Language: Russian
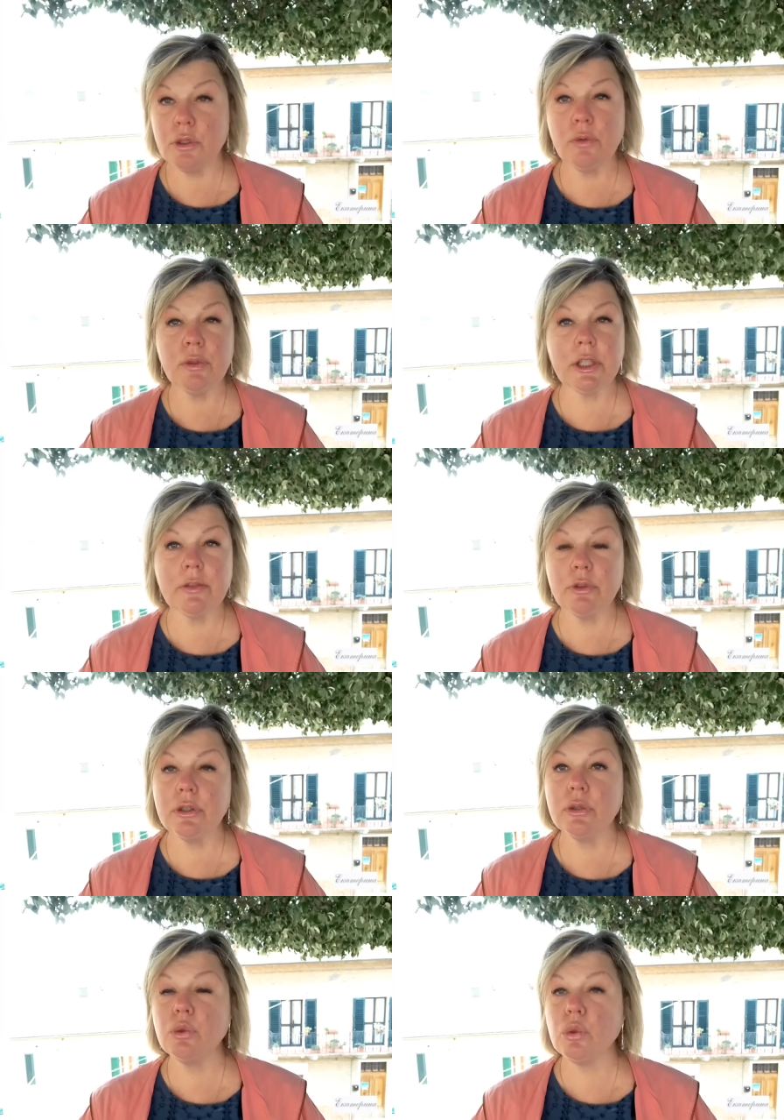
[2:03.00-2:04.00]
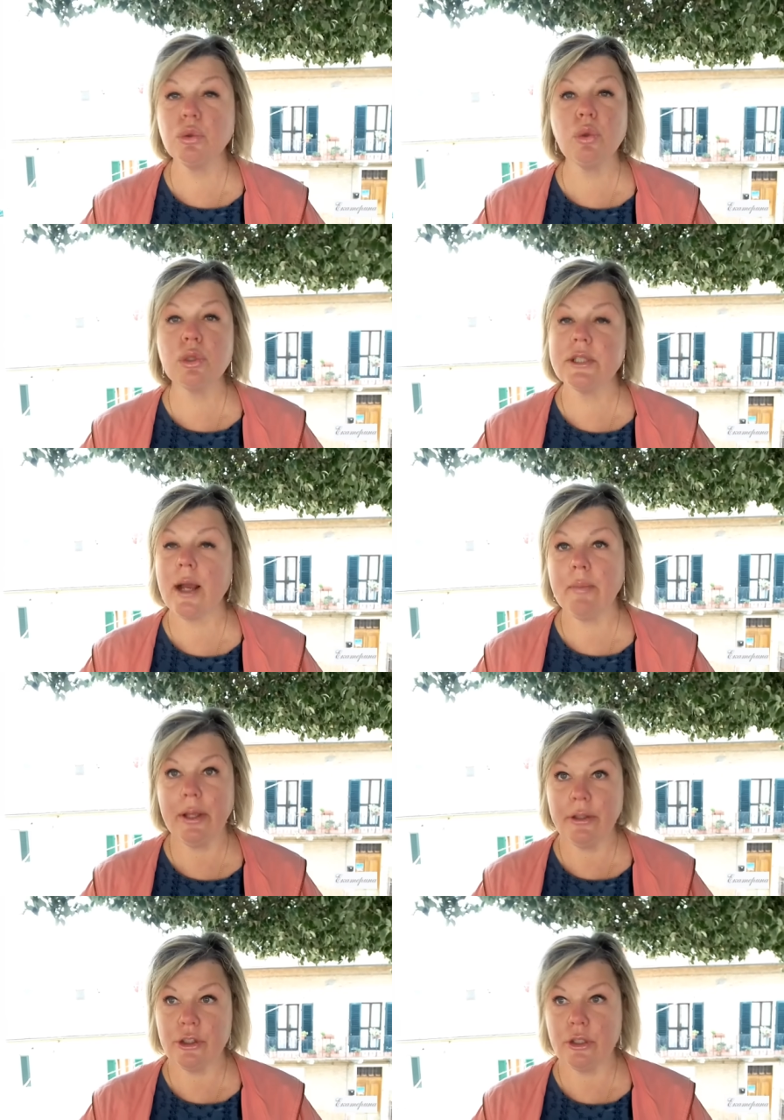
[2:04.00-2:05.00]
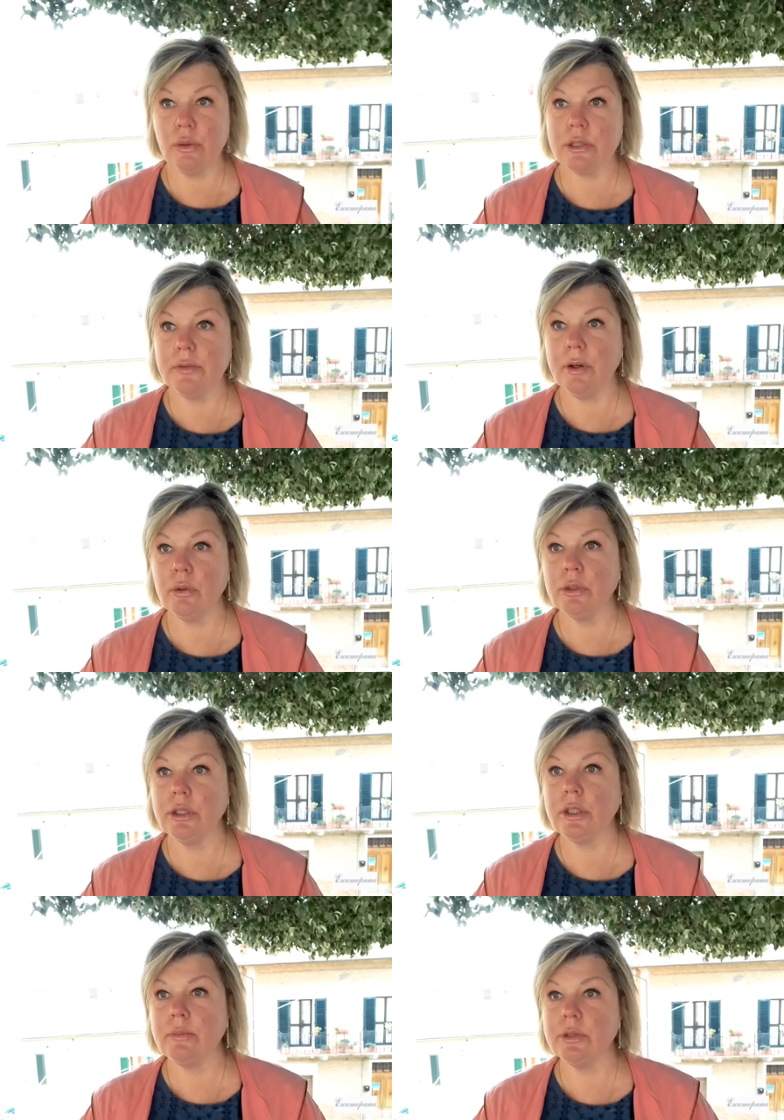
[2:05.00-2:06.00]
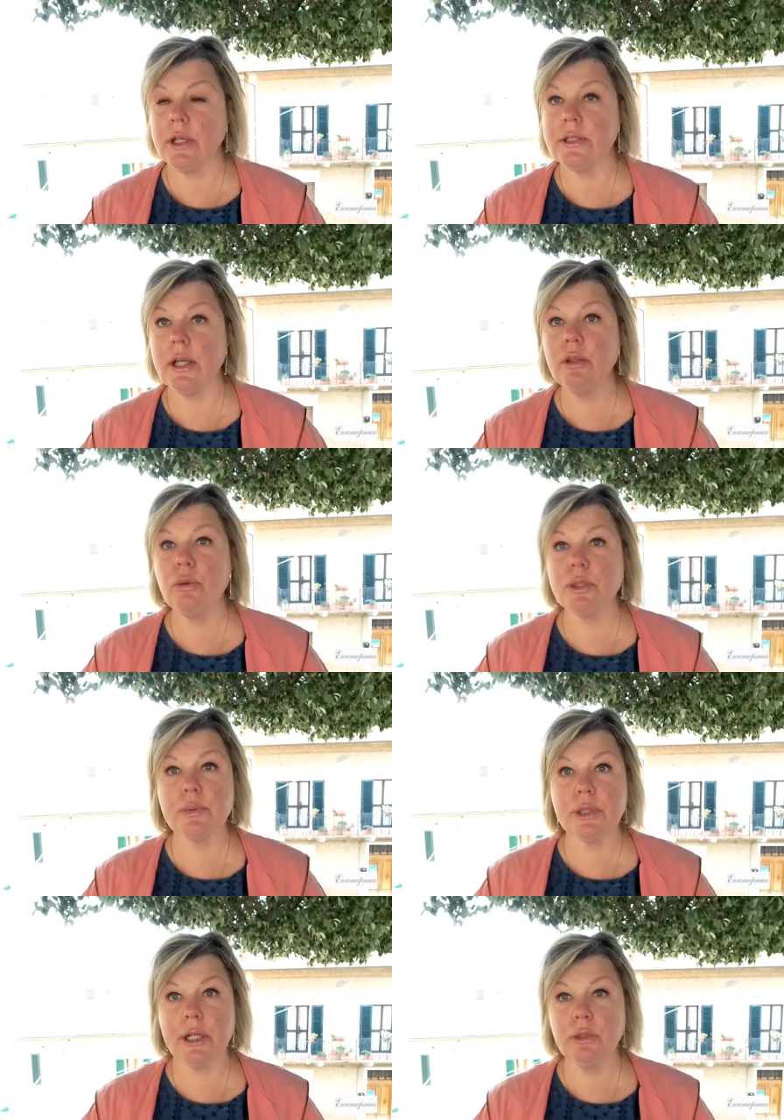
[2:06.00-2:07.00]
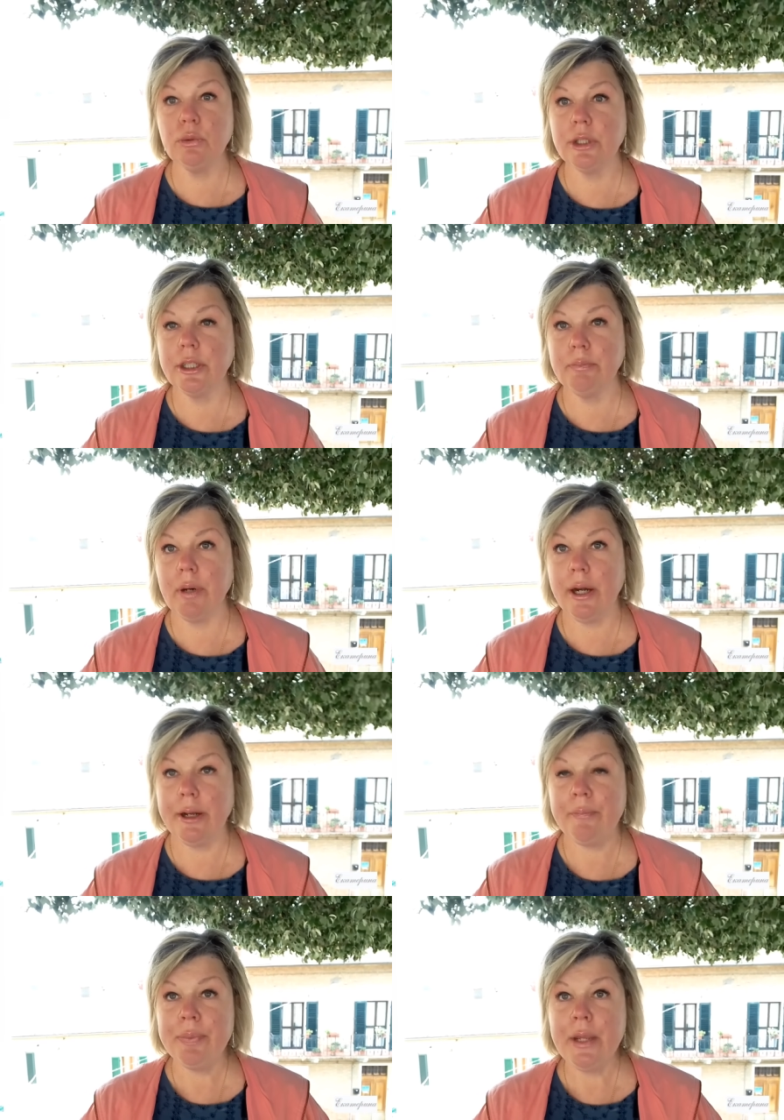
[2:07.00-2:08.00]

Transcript: все вот это вот, то, то самое началось два года тому назад, в общем, страну нагибали